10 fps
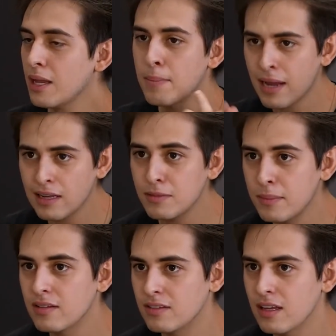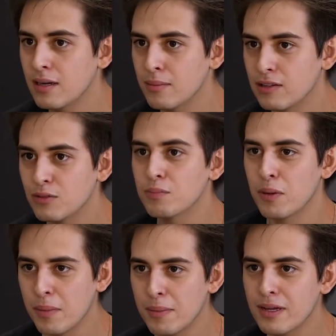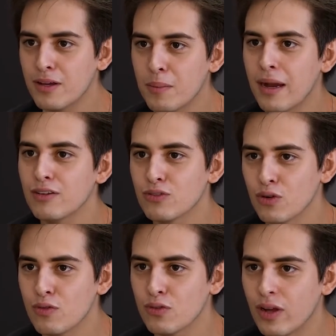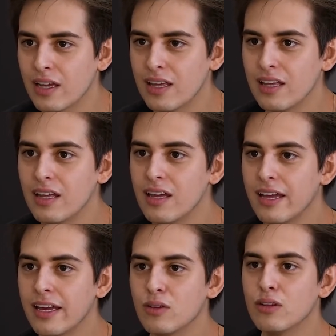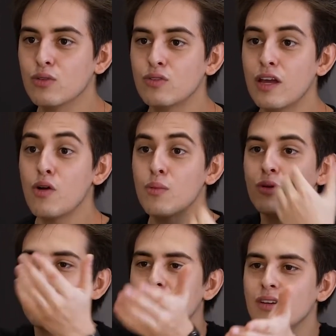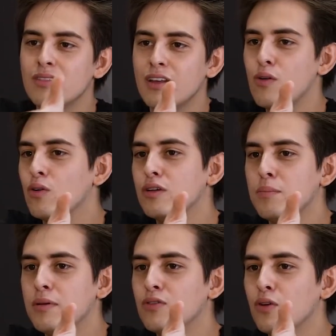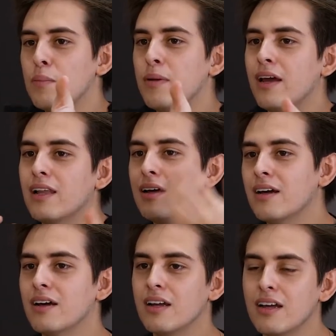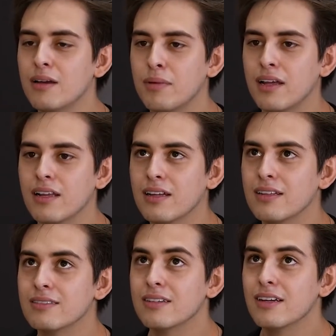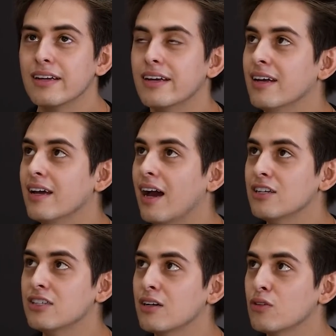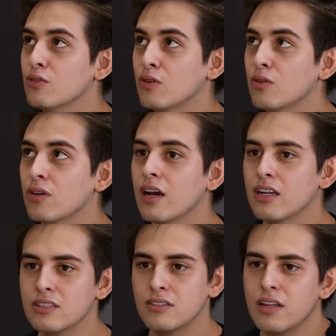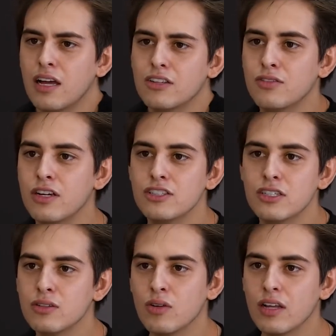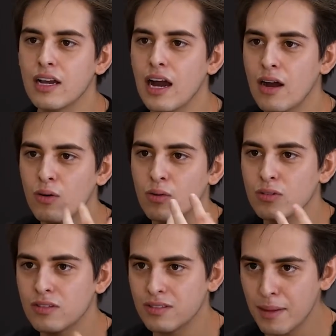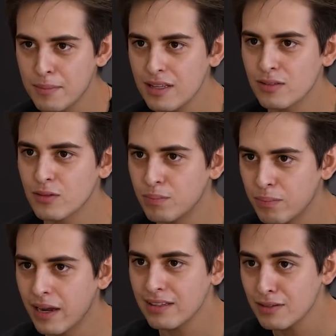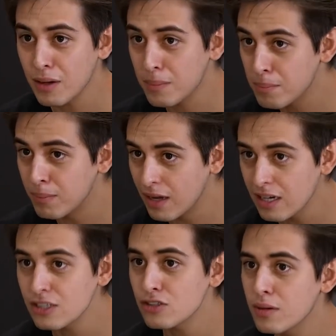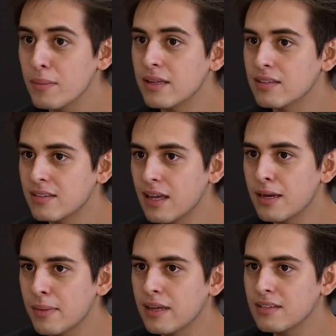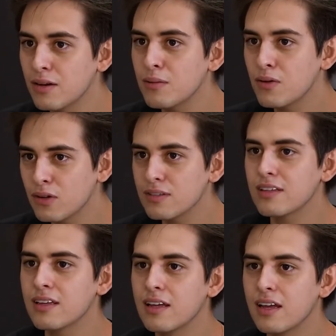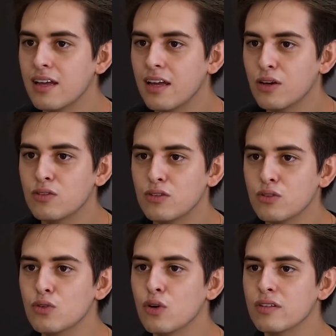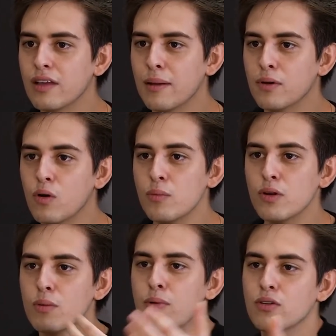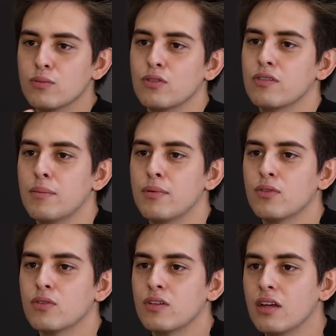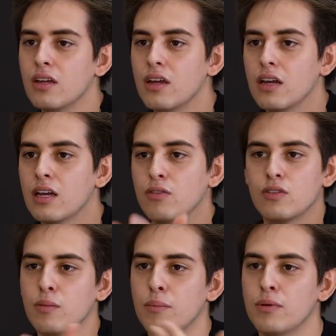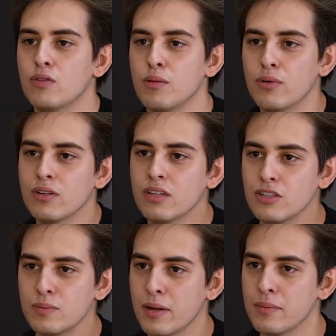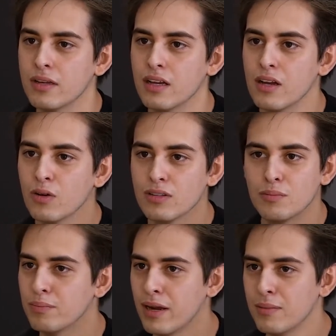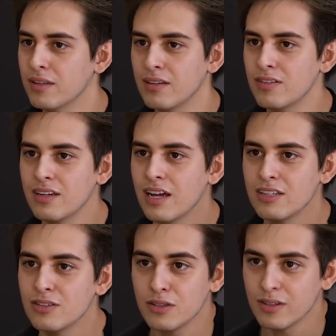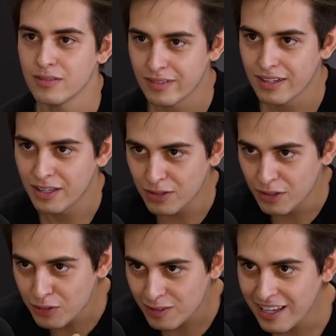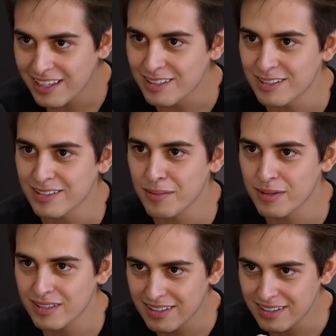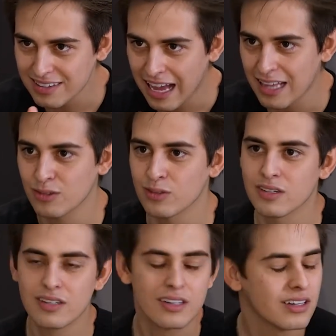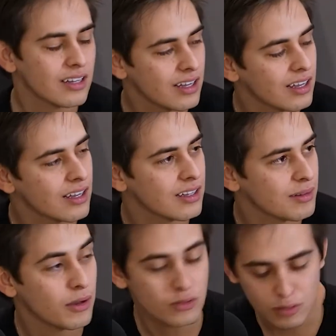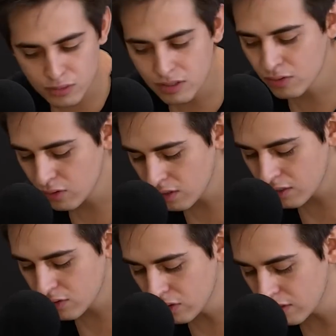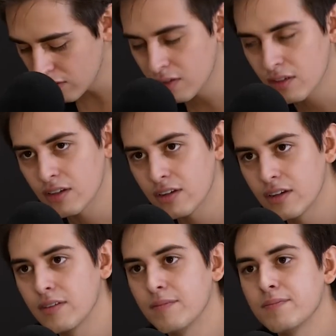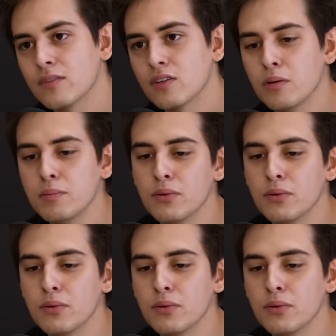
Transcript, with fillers: Parece besteira, mas o problema que eu mais sofro é que eu não sei como eu tenho que ser com outra pessoa para ela pra ela é, achar que eu sou um cara, sei lá, divertido ou legal. Sabe isso? Parece uma grande uma besteira, mas é uma coisa que eu sinto dor, sabe? Como que eu posso mostrar para você que você é uma pessoa importante para mim? Quando para mim, na verdade, eu não, eu não sei isso, sabe? Esse tato. social, né? É. Eu tenho muita dificuldade com isso. até o